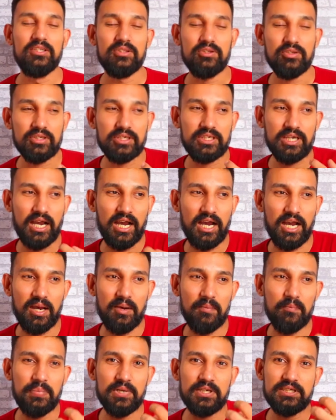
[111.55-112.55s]
तो
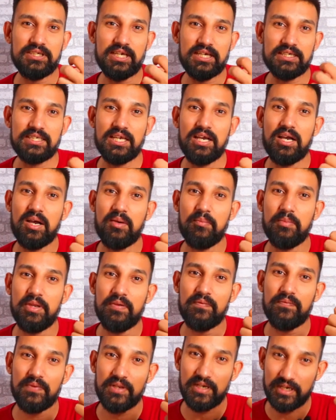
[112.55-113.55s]
यहां पर जैसा
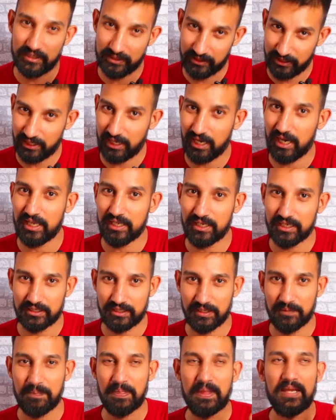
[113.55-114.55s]
हमें विलन दिखाया
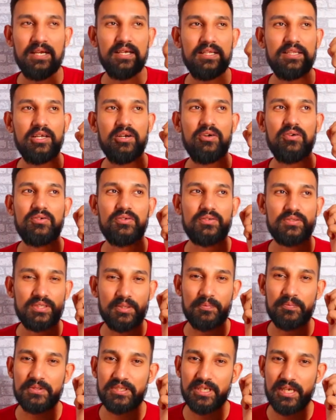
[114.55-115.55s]
जाता है देखो
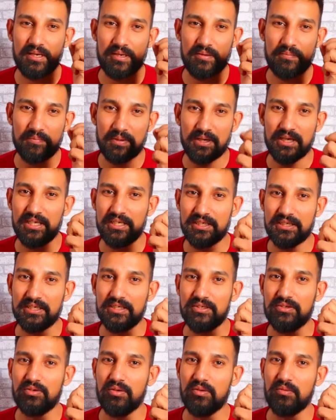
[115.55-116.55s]
सबसे बड़ी
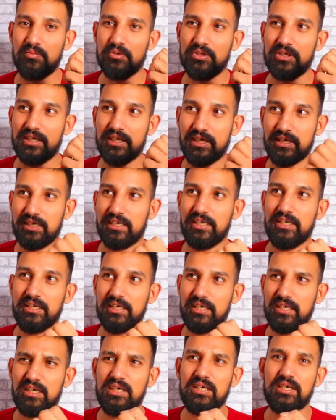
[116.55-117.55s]
चीज जो मुझे ये लगी
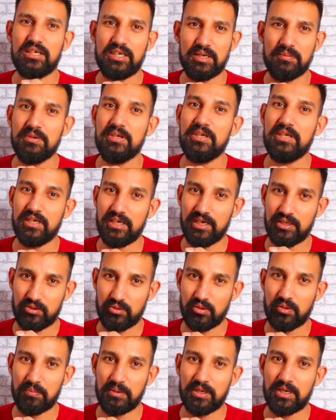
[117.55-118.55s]
आ, कमी के
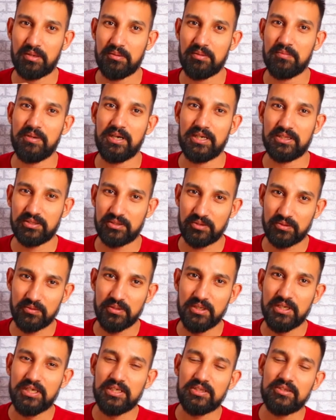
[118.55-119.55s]
तौर पे अगर मैं बात करूं
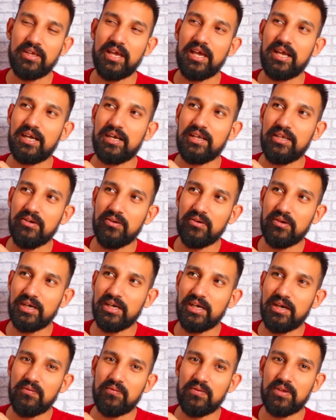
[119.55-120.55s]
तो यार
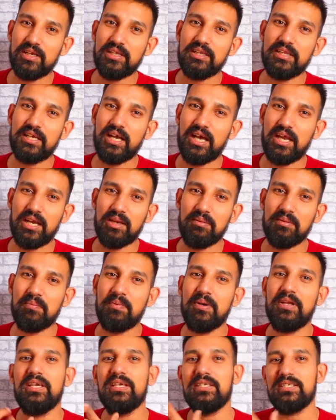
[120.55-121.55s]
इन्होंने ना विलन दिखाने में
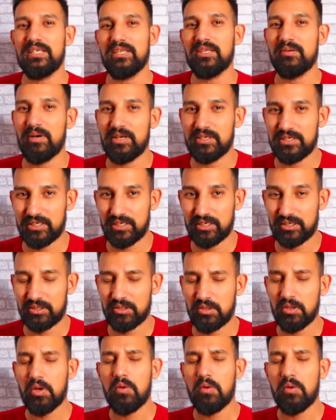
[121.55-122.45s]
बड़ी जल्दबाजी कर दी